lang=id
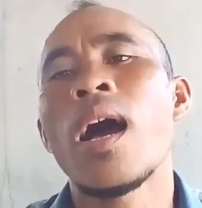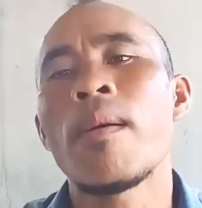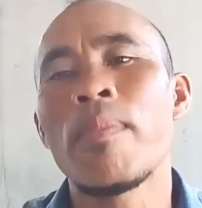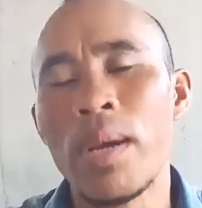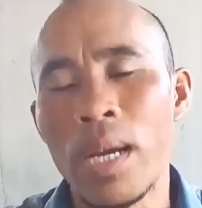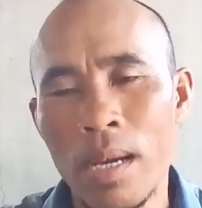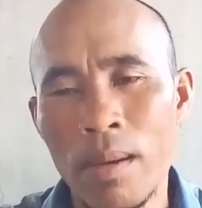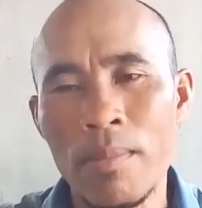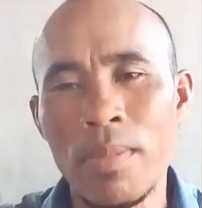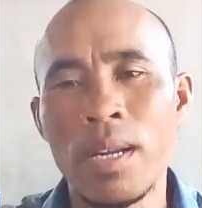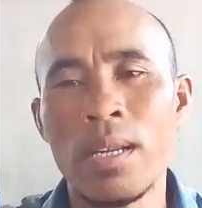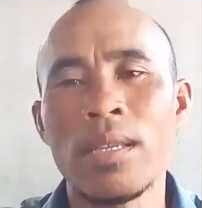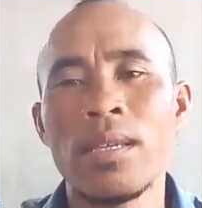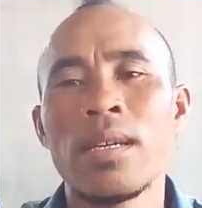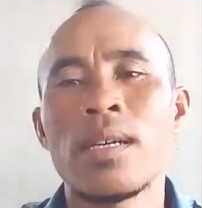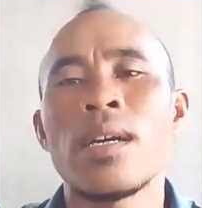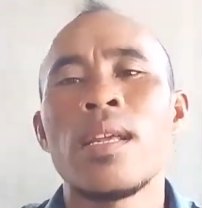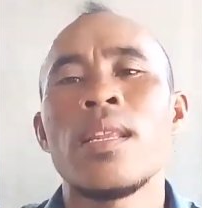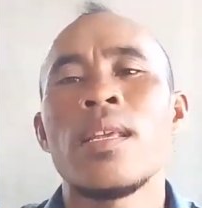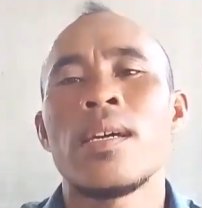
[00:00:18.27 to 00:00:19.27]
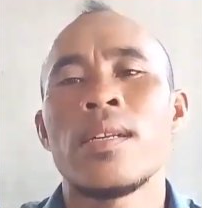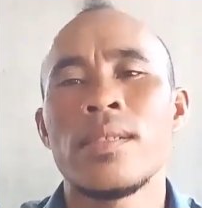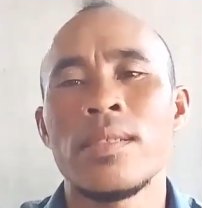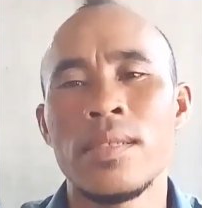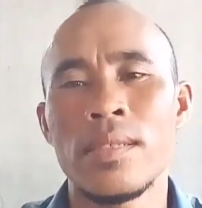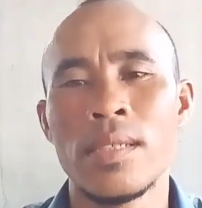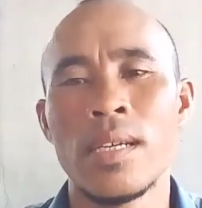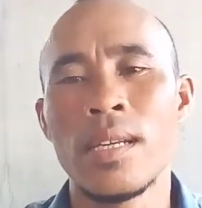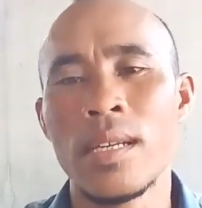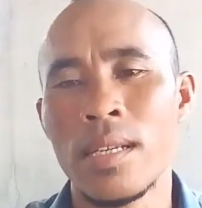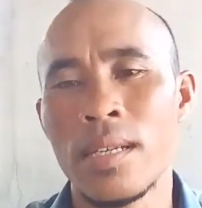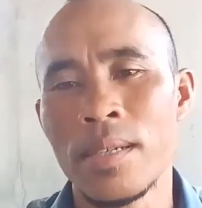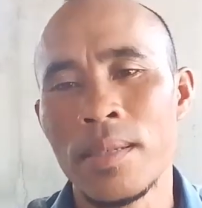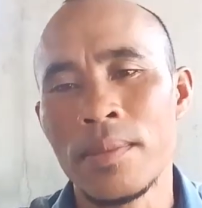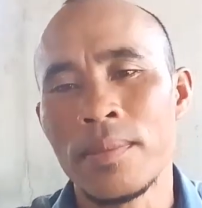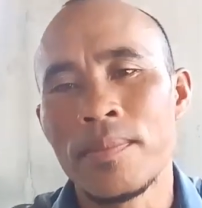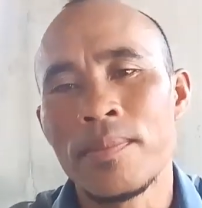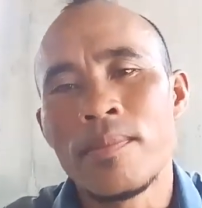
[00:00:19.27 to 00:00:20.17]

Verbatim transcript: Apa kabarnya kalian di sana?